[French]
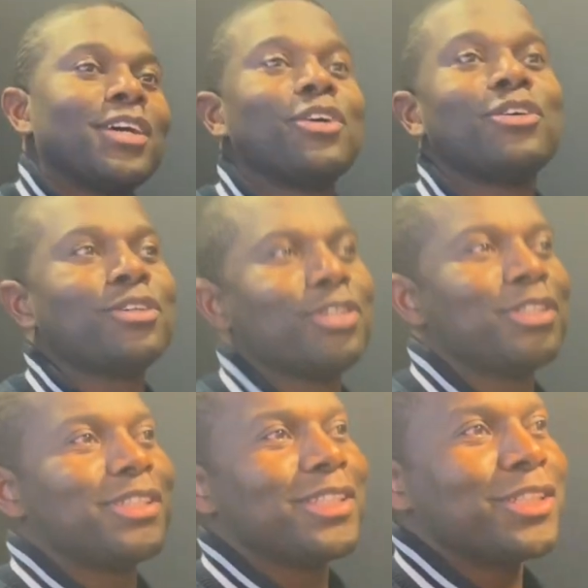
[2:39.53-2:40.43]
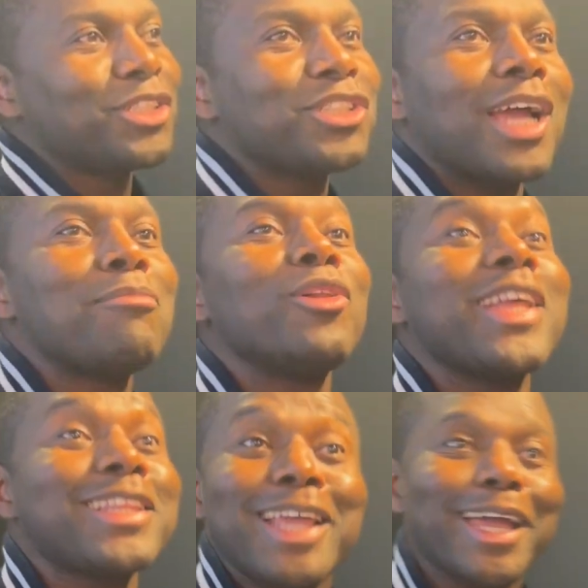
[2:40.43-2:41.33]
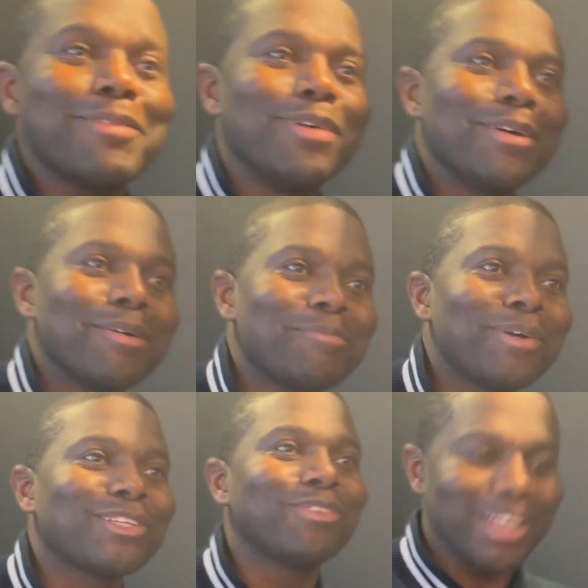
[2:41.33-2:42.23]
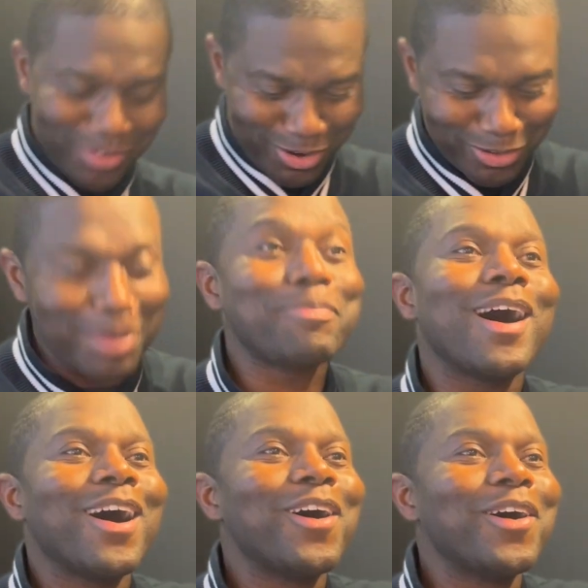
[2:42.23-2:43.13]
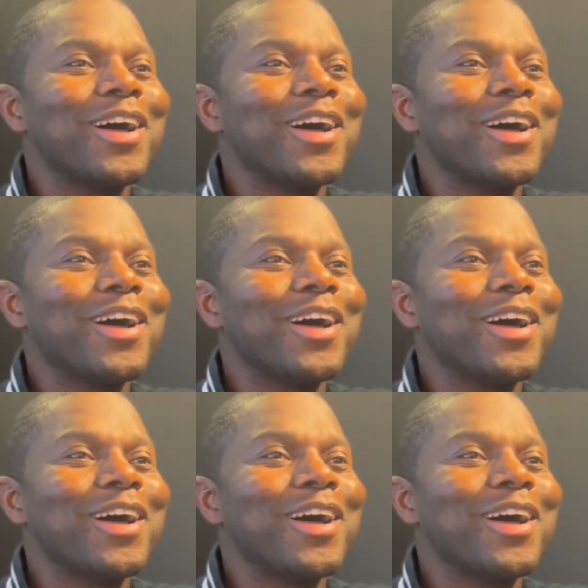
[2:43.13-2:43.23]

Je dirais mon intérim, parce que vous savez qu'on n'est pas,